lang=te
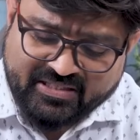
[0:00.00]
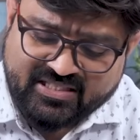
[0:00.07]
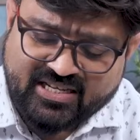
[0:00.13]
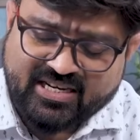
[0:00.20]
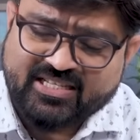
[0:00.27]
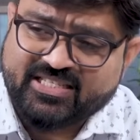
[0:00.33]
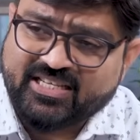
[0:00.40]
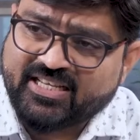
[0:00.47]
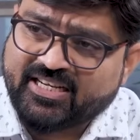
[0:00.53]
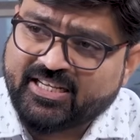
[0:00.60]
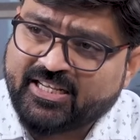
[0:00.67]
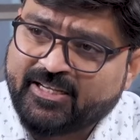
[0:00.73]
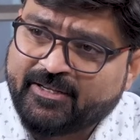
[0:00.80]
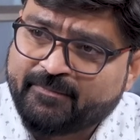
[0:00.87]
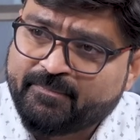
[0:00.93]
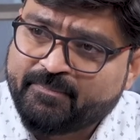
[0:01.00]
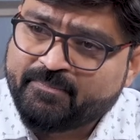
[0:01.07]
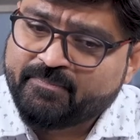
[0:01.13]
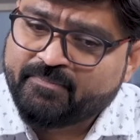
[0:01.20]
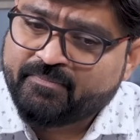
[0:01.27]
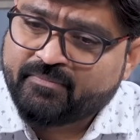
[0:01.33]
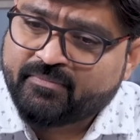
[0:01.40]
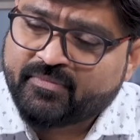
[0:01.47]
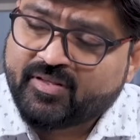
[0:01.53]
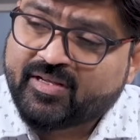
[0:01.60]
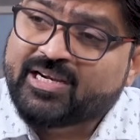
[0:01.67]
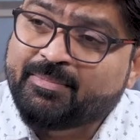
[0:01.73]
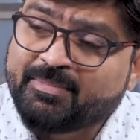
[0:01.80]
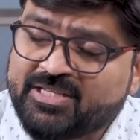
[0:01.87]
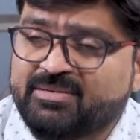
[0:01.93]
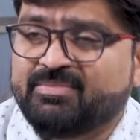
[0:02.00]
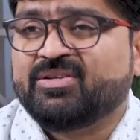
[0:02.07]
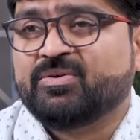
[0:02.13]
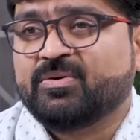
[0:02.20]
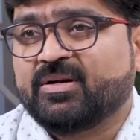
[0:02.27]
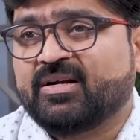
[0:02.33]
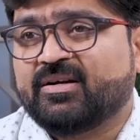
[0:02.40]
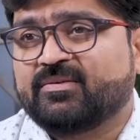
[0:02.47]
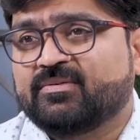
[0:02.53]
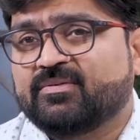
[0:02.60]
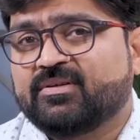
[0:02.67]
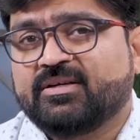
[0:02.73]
పంచన చేరి క్షమించమని కోరాడు